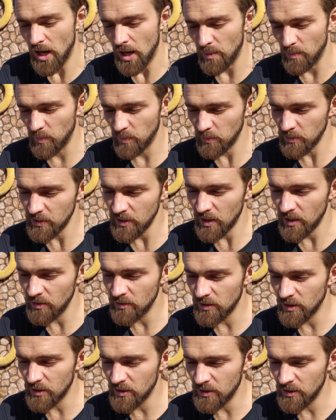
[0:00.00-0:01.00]
А
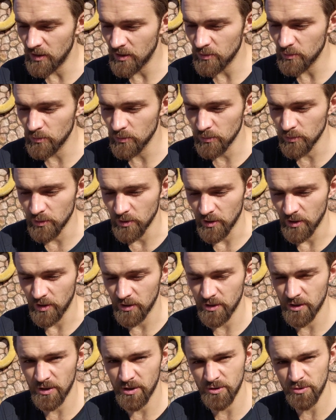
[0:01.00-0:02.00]
попадают они откуда?
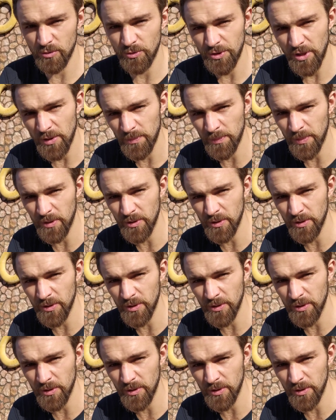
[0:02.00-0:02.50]
Это результат